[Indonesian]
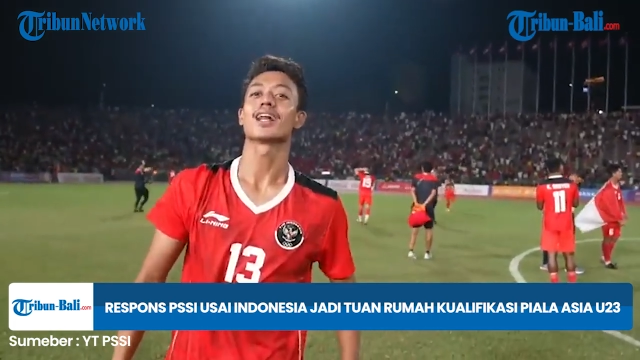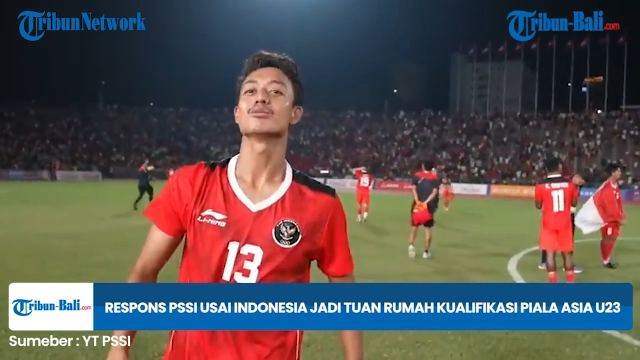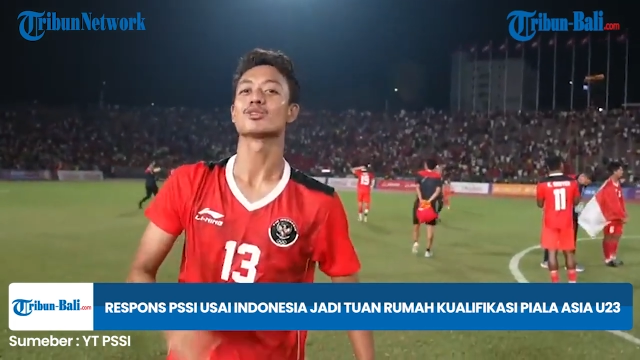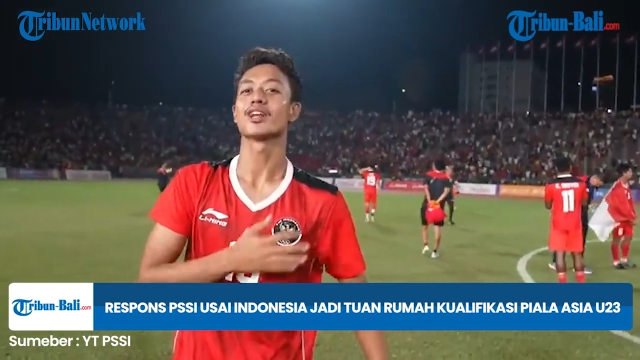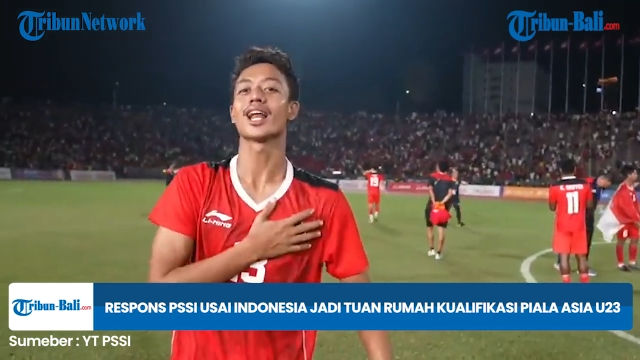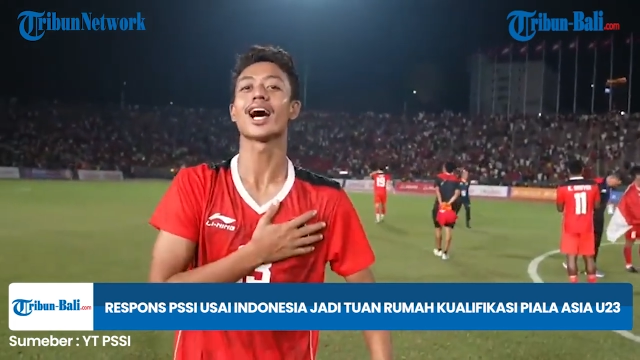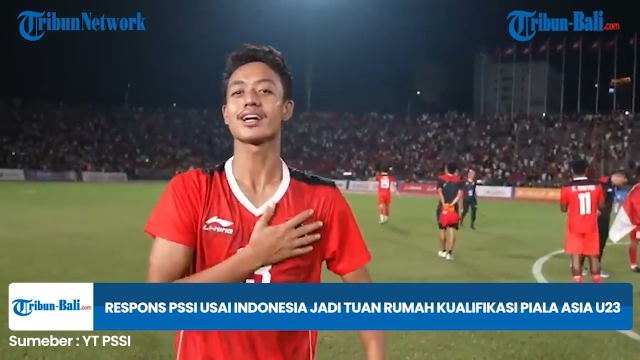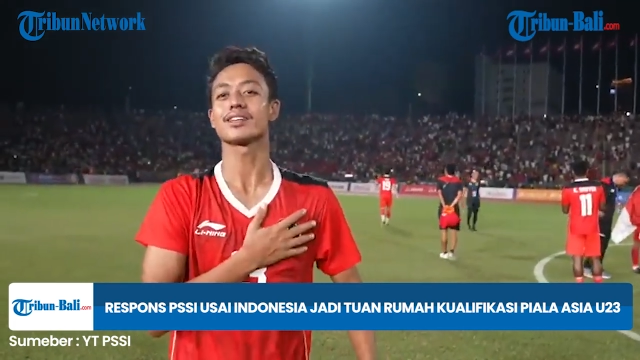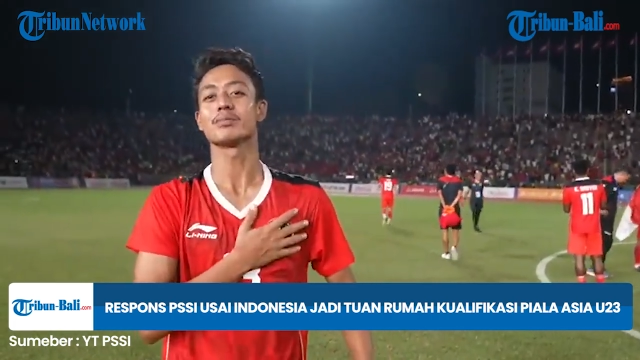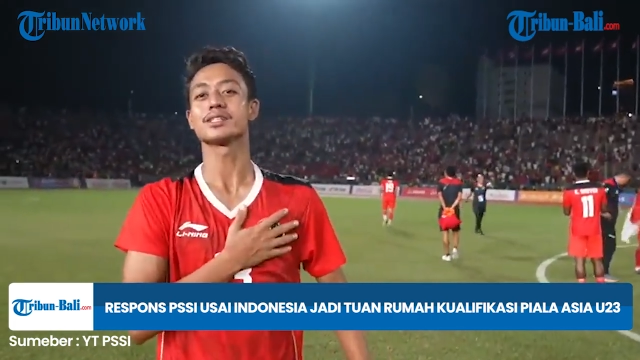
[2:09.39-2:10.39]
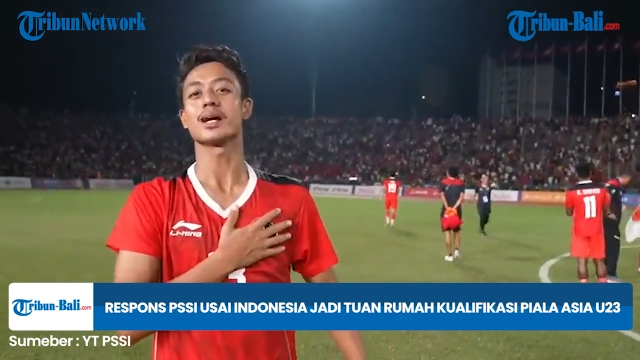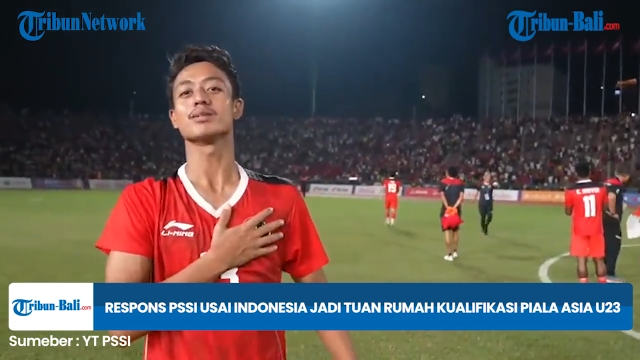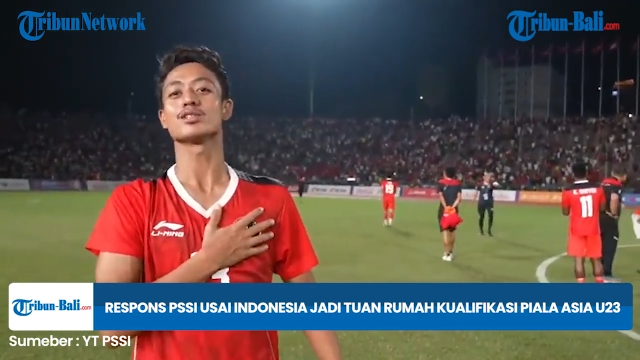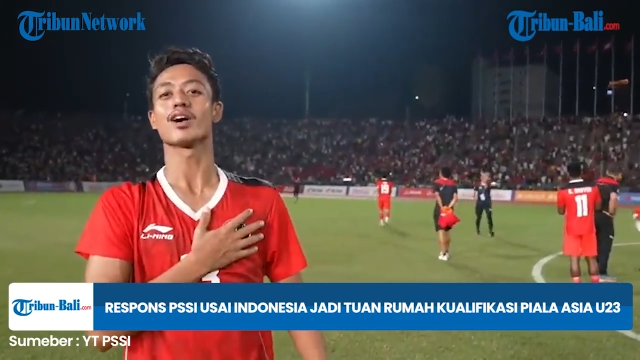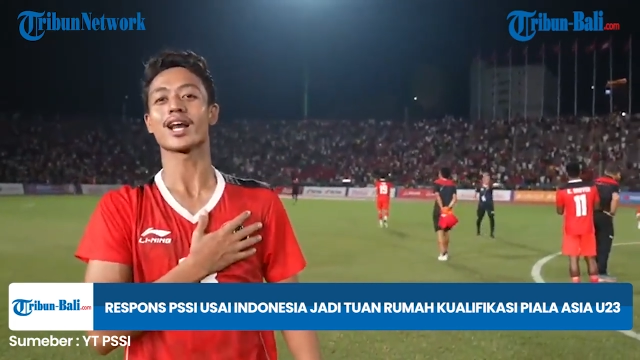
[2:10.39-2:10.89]
perjuangan Garuda
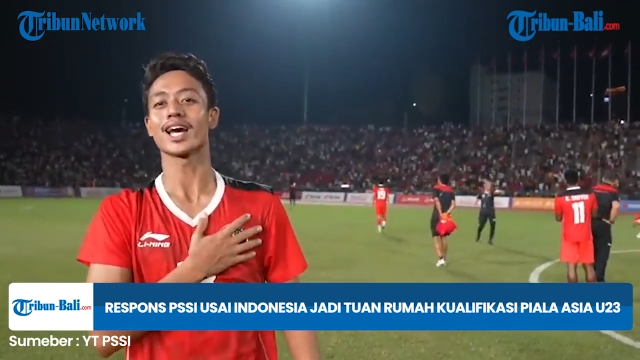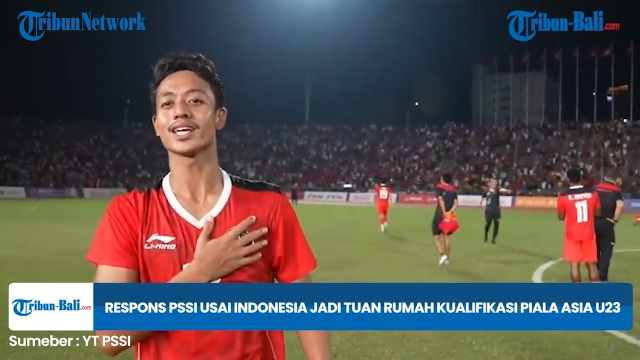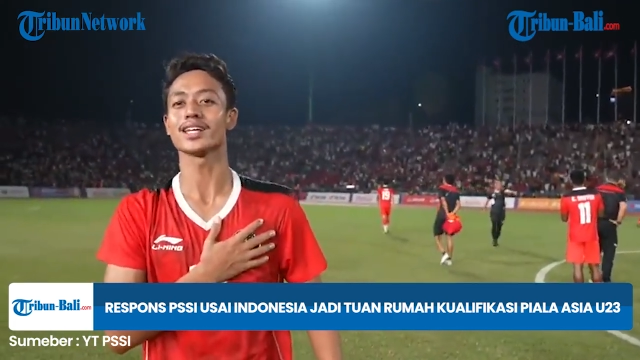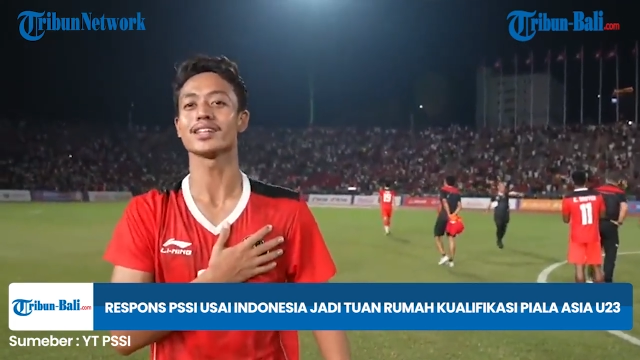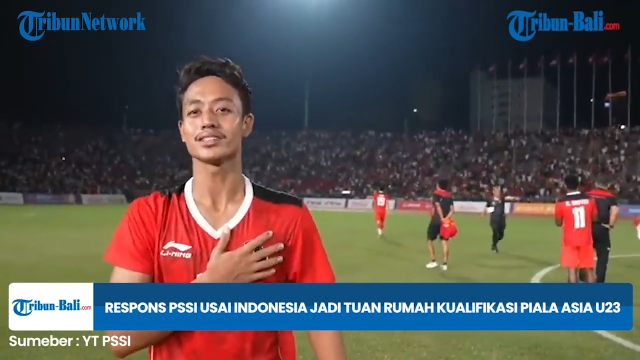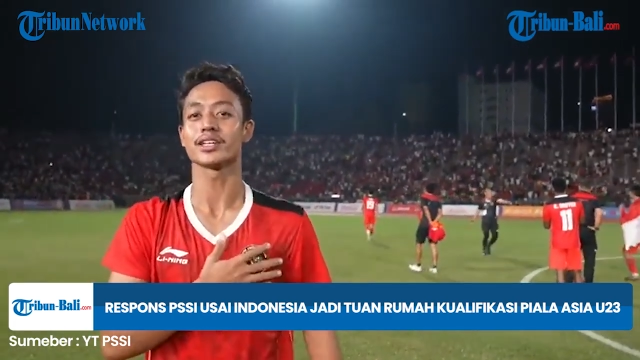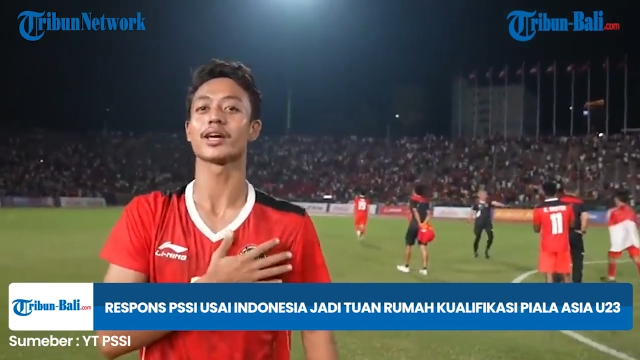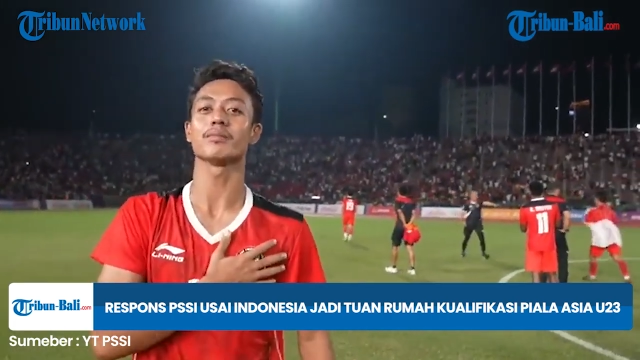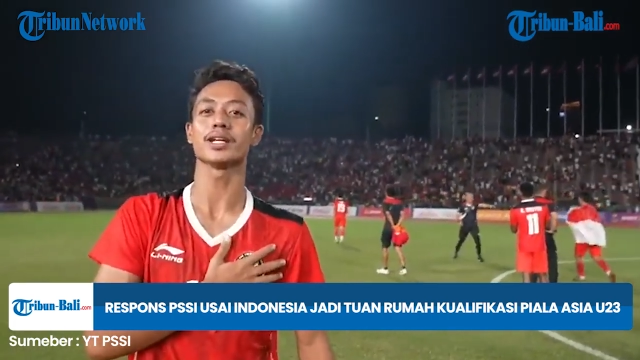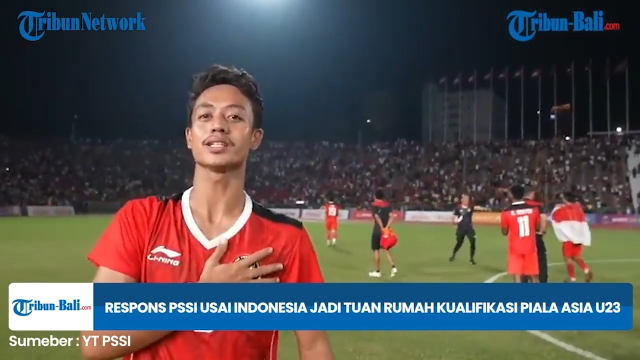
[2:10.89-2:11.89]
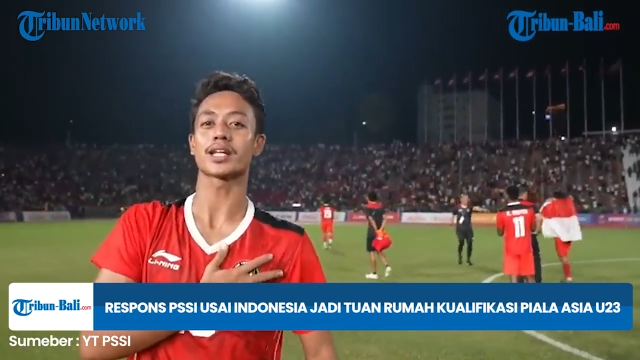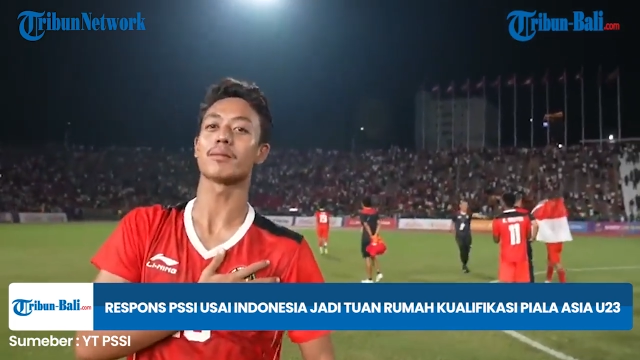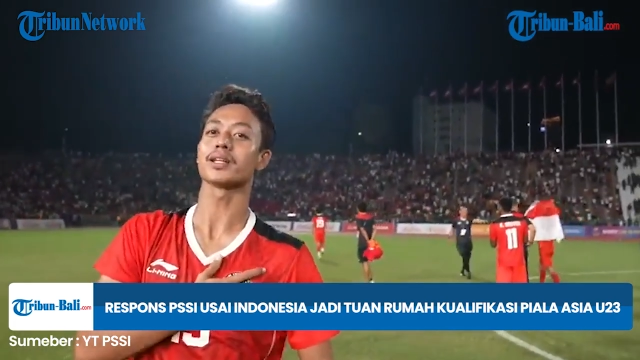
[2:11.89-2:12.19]
Muda sepertinya sedikit berat